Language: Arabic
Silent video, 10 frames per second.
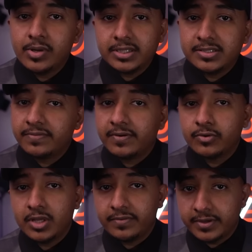وقت السفر
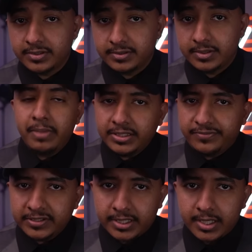وسافرت بعد
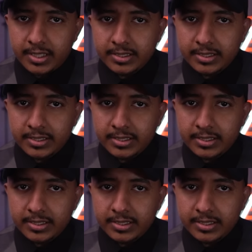فترة